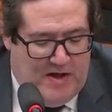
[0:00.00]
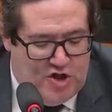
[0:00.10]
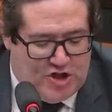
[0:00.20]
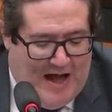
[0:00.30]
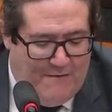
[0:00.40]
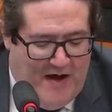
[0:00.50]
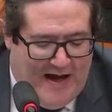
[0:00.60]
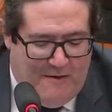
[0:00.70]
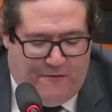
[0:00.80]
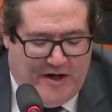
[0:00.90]
Estava
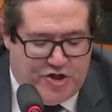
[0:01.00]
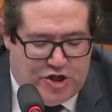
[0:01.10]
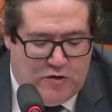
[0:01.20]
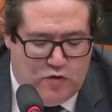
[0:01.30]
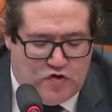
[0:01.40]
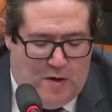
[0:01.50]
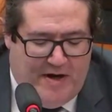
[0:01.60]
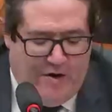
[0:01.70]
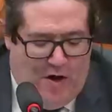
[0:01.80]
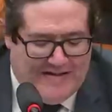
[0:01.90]
refletindo sobre
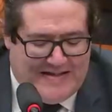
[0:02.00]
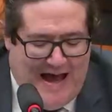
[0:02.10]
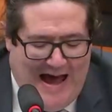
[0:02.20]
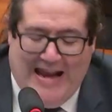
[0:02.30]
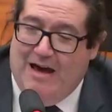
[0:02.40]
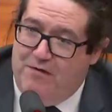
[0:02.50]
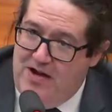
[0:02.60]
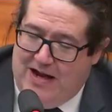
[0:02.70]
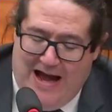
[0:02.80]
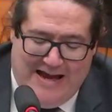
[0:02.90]
a nossa
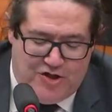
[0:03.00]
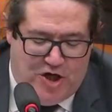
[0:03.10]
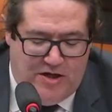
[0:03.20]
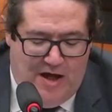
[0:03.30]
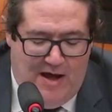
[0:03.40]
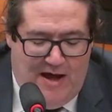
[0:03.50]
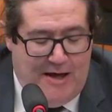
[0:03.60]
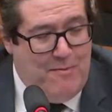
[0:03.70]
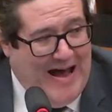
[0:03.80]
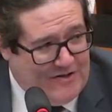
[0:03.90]
alavancagem em
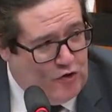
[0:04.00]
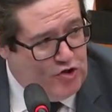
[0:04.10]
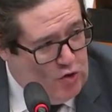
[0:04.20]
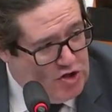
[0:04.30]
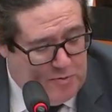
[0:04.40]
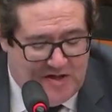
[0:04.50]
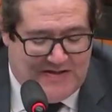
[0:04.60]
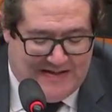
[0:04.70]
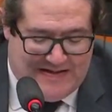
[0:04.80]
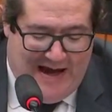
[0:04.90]
março de
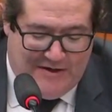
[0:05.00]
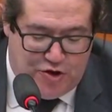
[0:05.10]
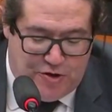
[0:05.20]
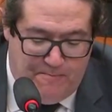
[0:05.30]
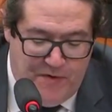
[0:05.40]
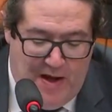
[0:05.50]
2017.